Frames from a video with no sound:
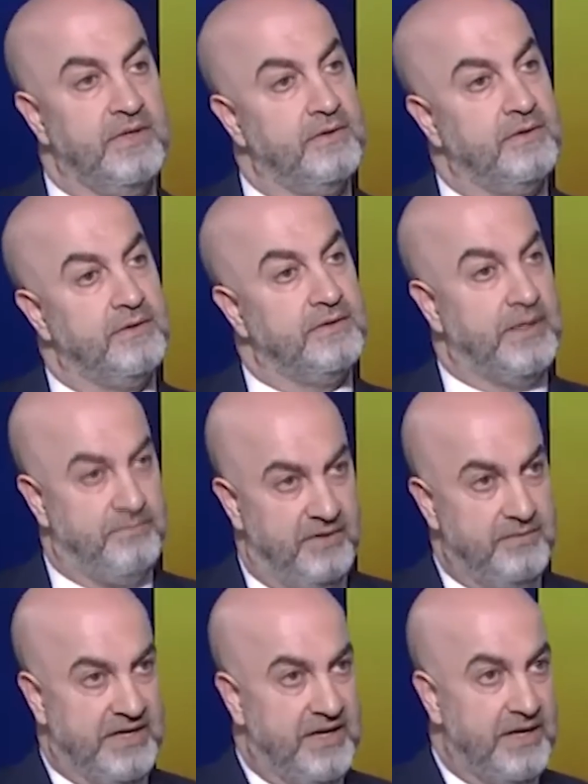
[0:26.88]
طيب طب
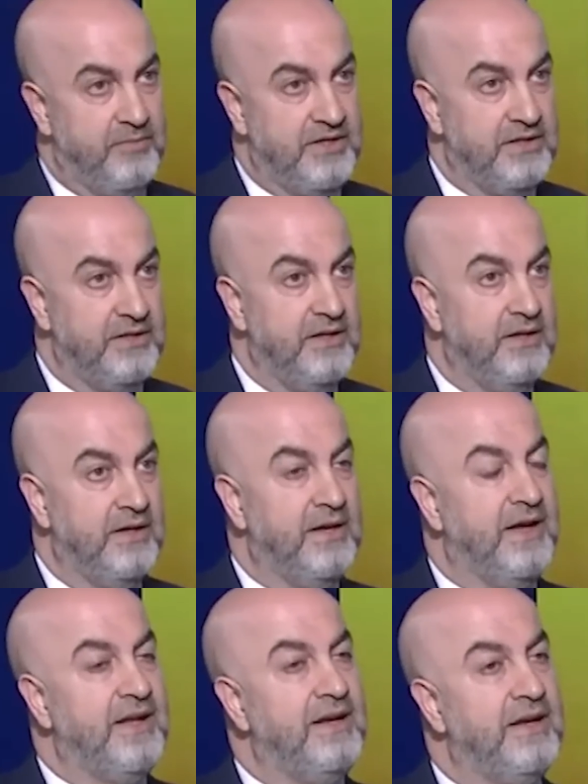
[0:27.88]
رح خبرك
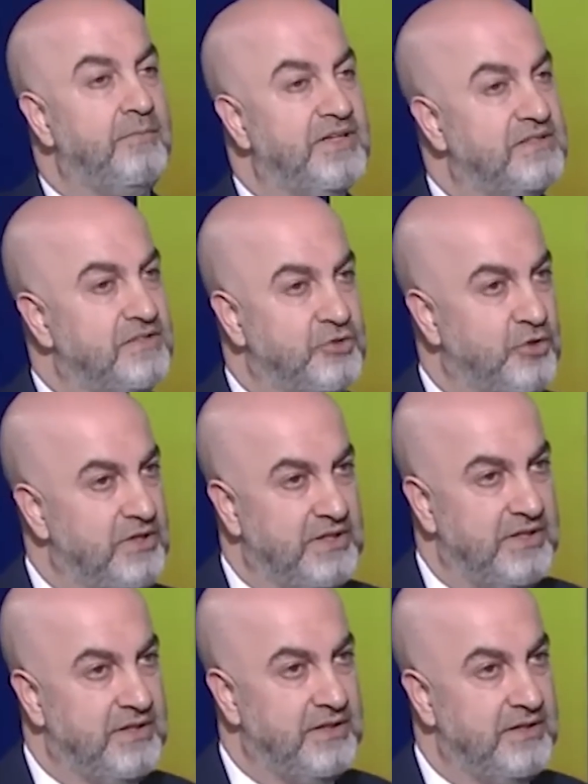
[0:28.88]
قال له بس سوري
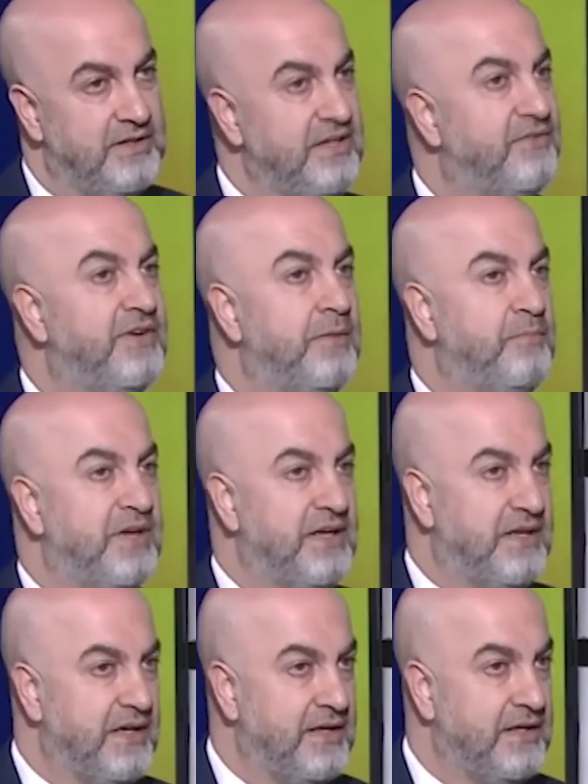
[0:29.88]
يعني كيف
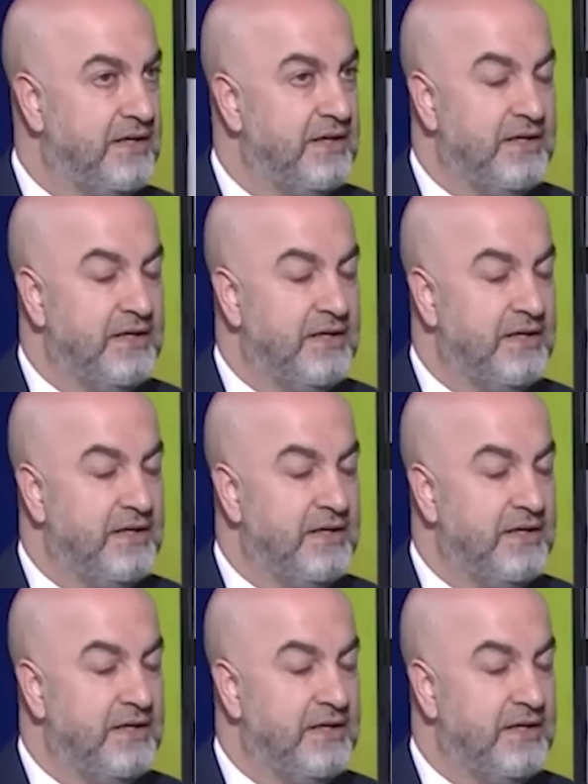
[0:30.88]
خبرك هي